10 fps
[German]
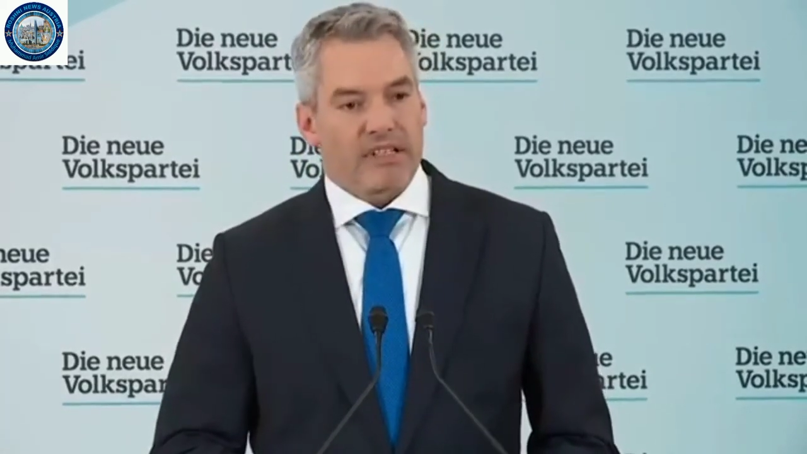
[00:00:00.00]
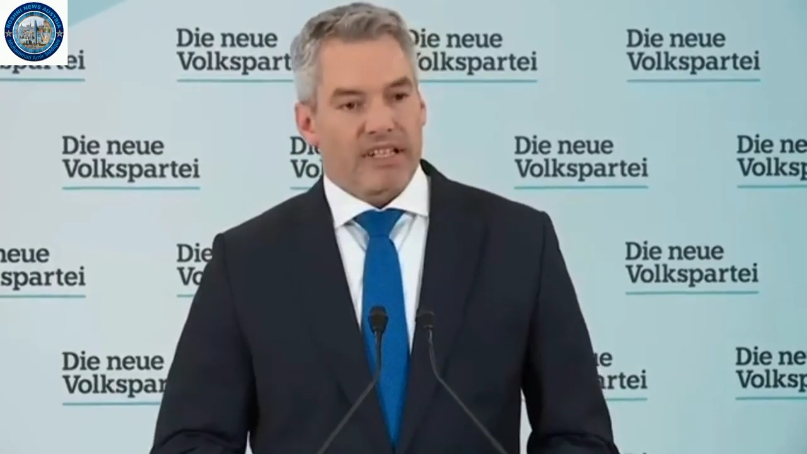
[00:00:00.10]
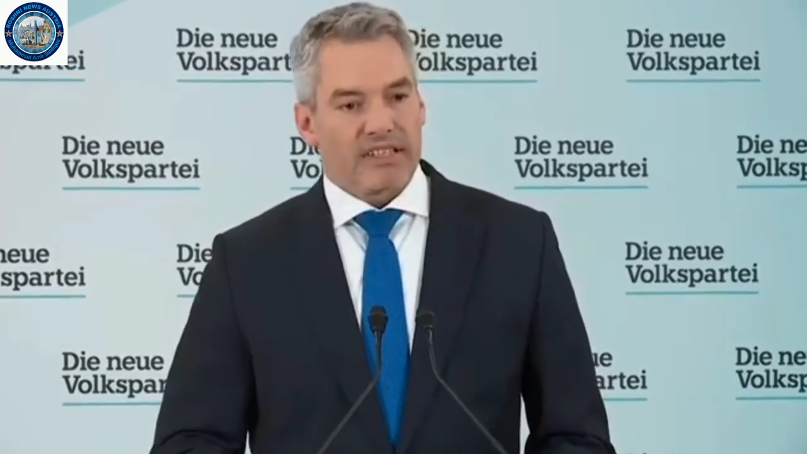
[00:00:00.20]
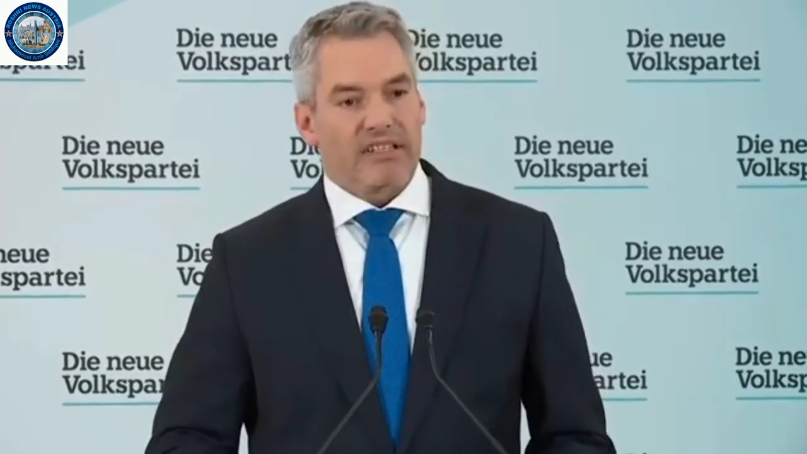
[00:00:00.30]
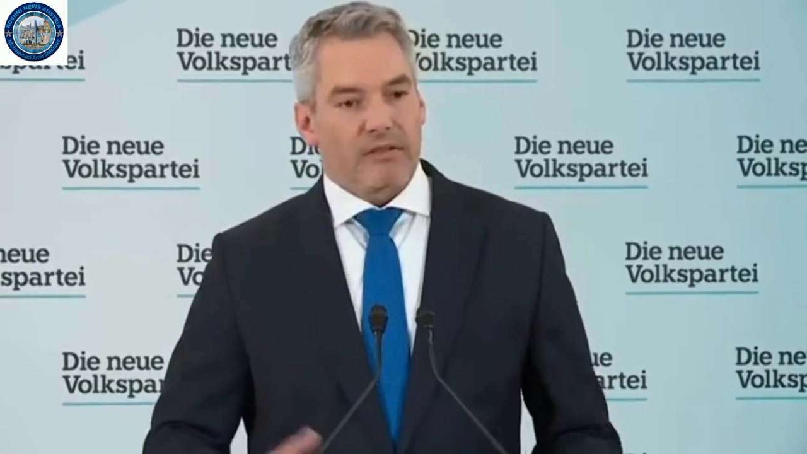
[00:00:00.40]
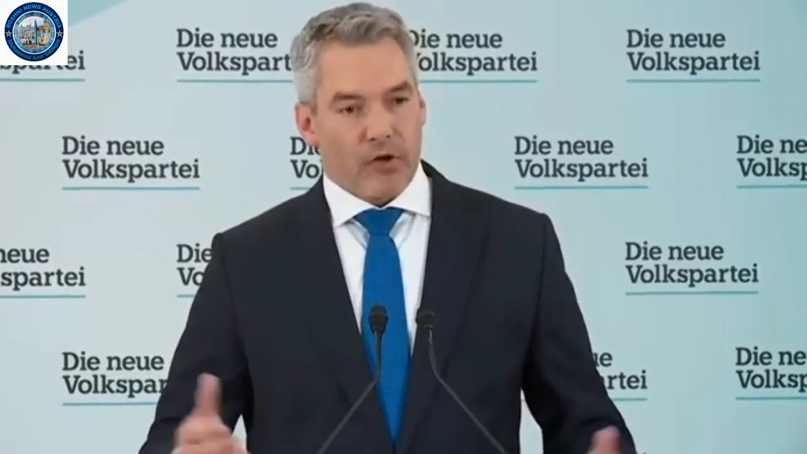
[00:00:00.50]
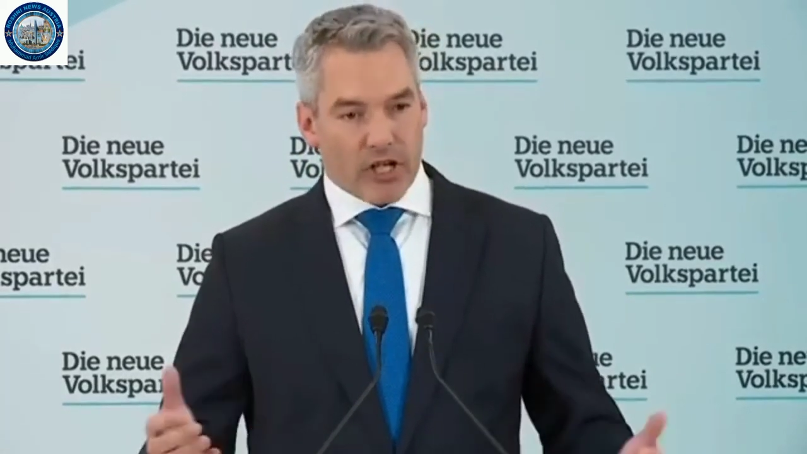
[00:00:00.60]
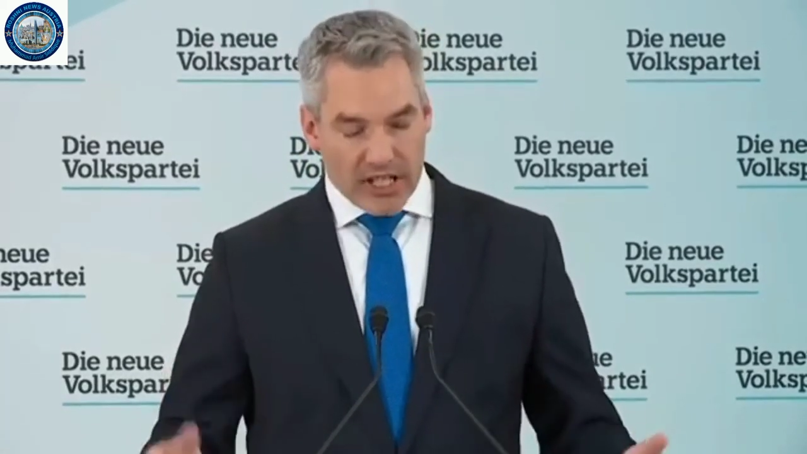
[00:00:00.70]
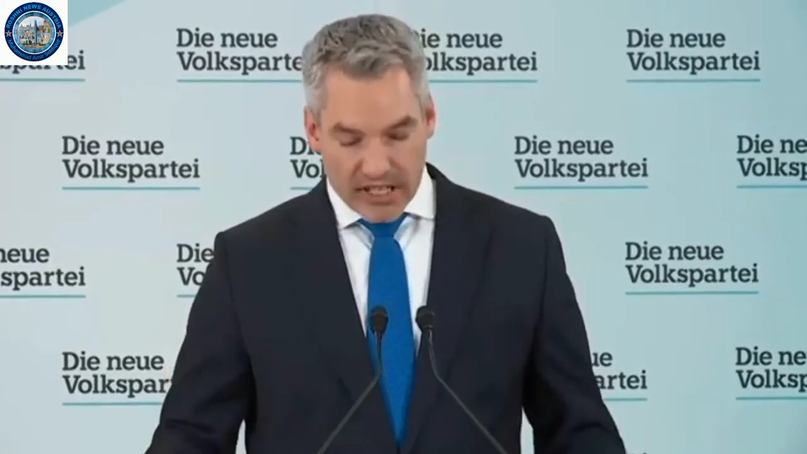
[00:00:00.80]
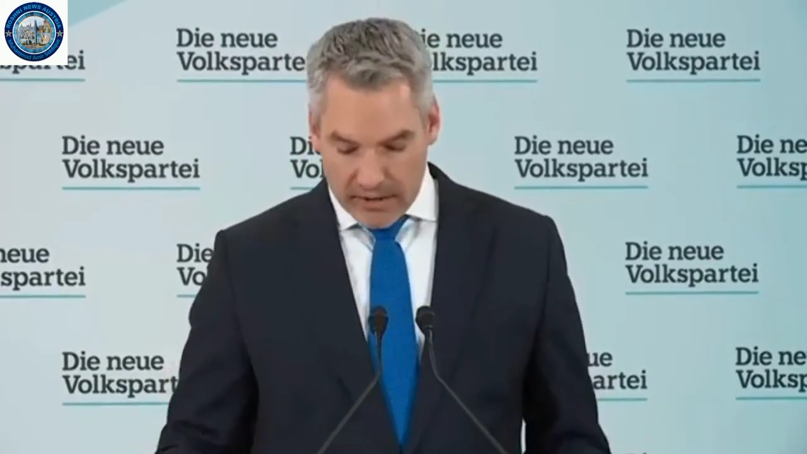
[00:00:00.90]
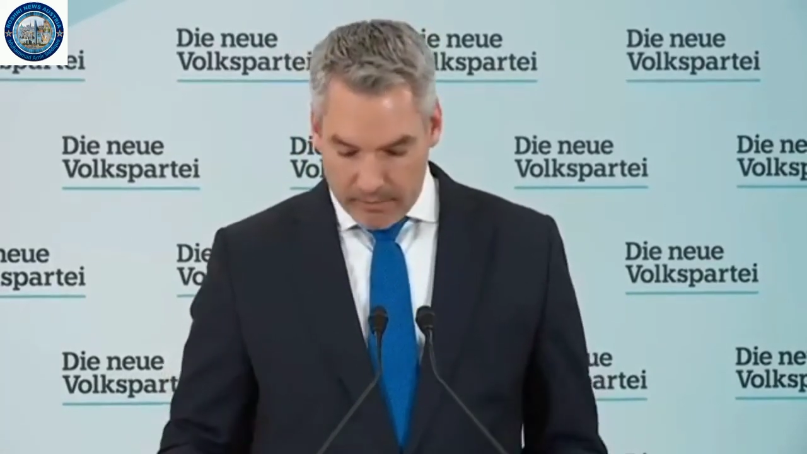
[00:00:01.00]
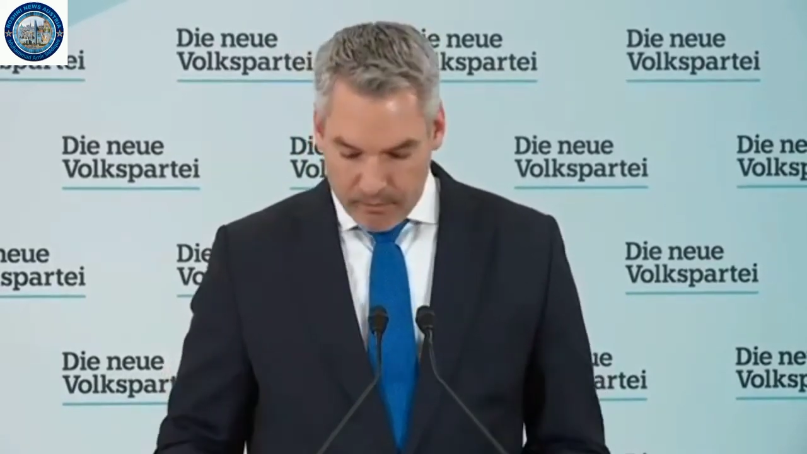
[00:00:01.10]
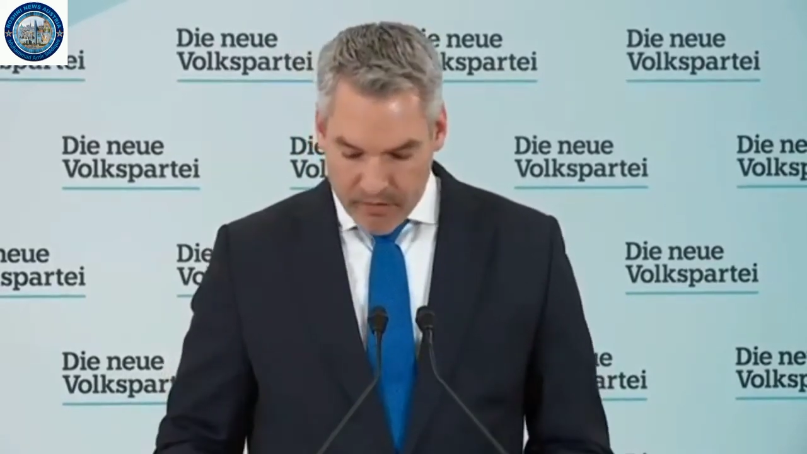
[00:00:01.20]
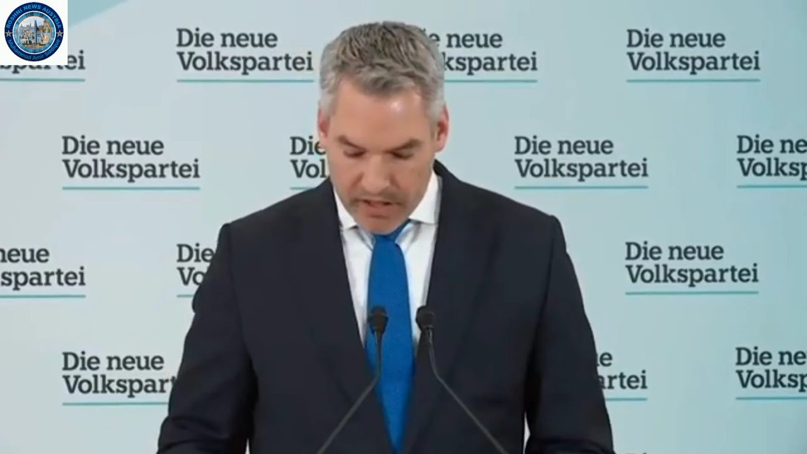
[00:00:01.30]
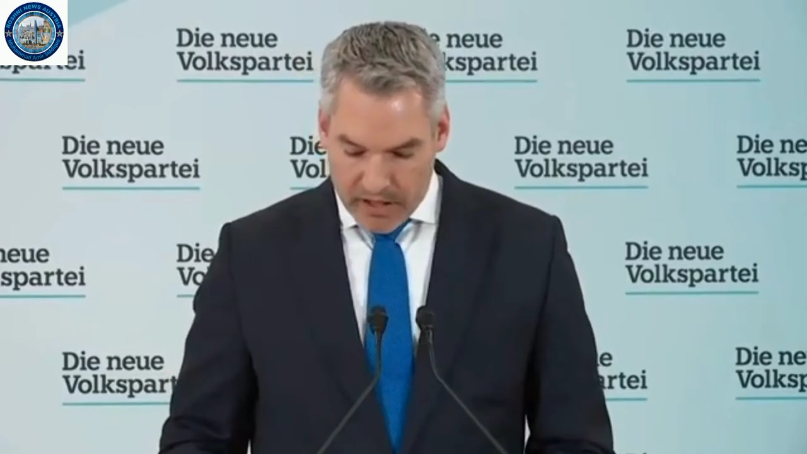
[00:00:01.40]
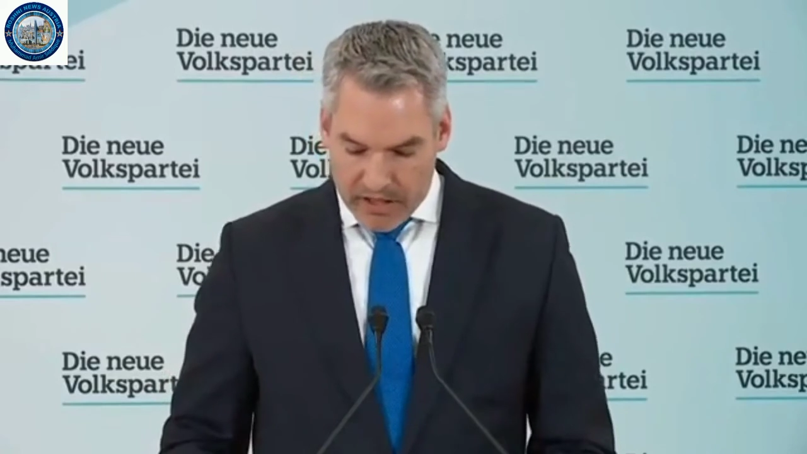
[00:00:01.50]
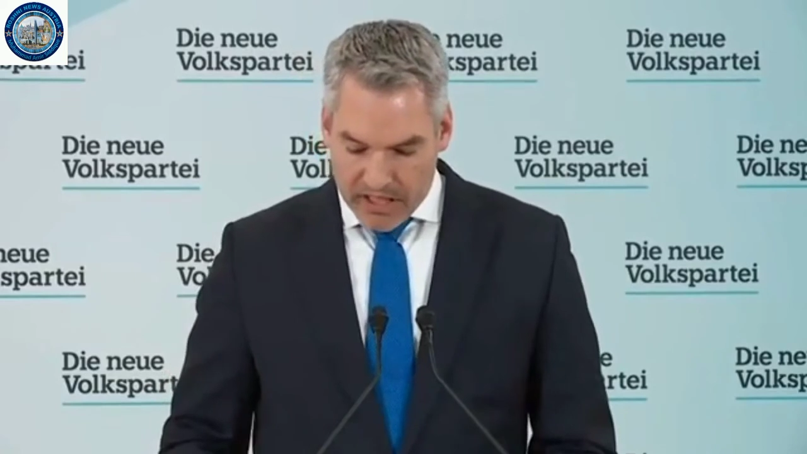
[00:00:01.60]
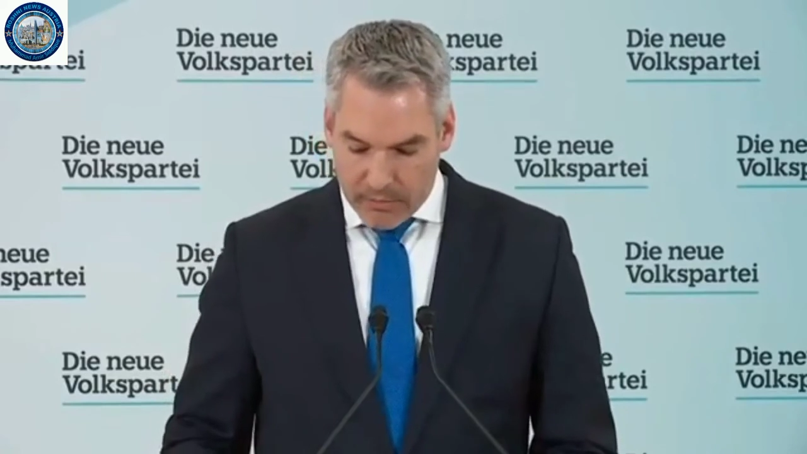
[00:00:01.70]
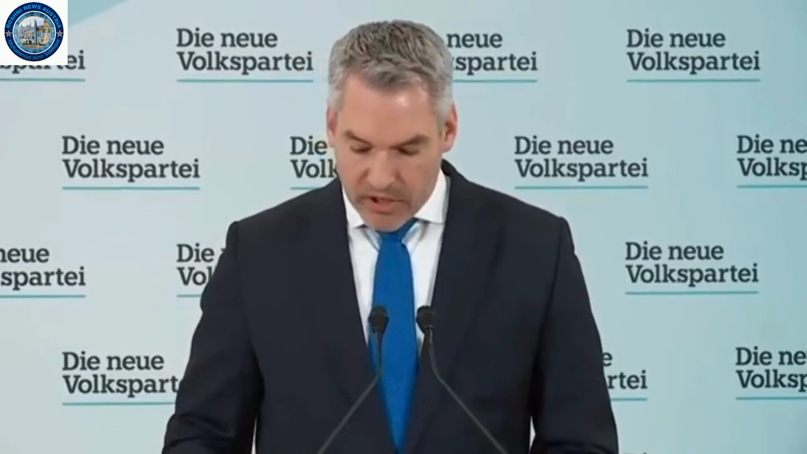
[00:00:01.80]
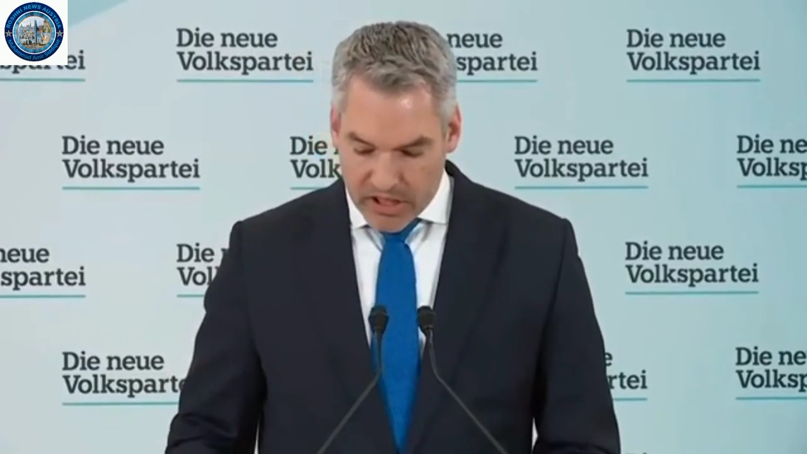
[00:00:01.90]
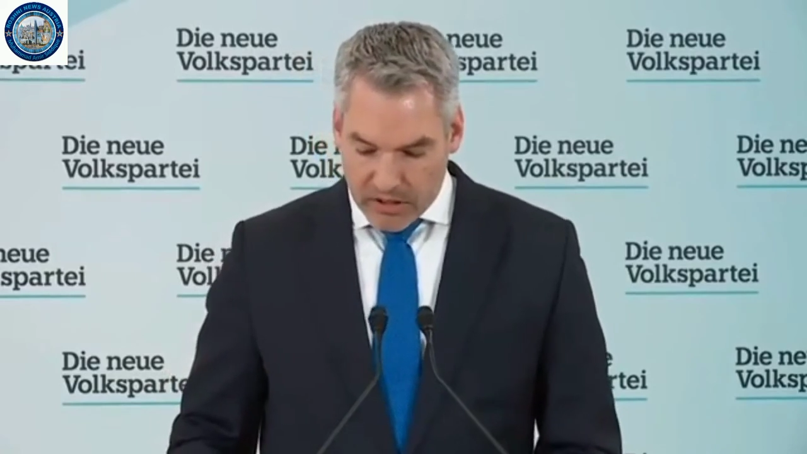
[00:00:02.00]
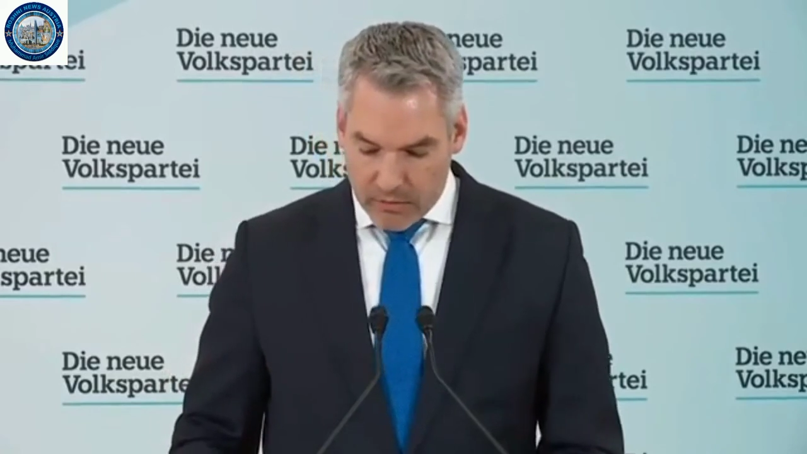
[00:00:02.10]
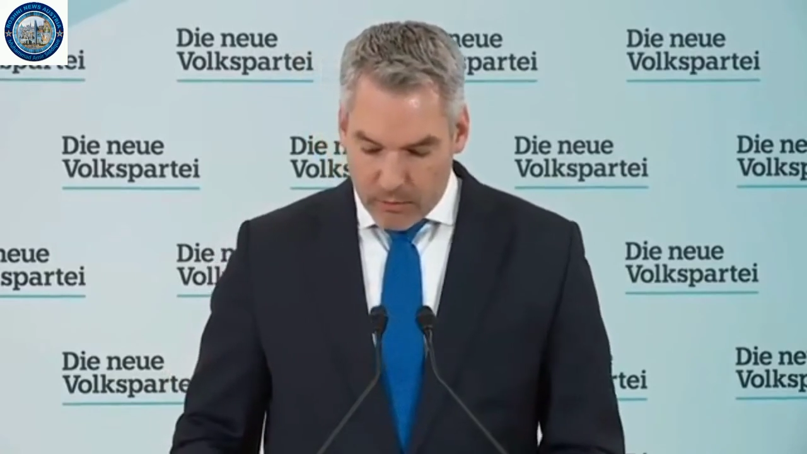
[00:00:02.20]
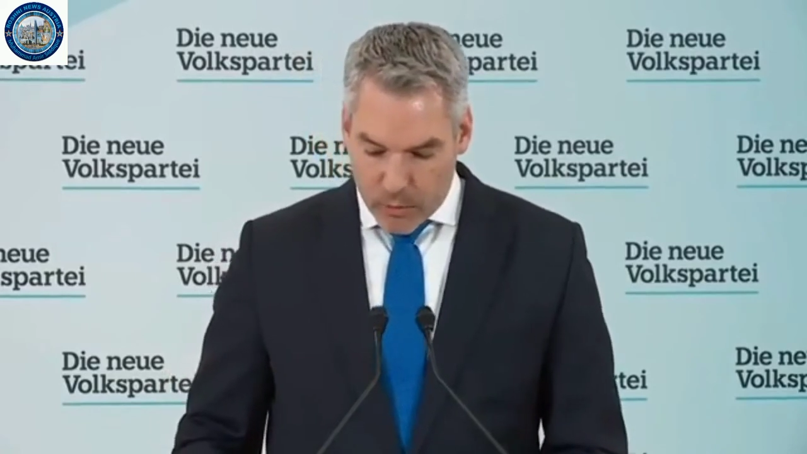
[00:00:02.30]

Das sind die Vorschläge, die ich mit den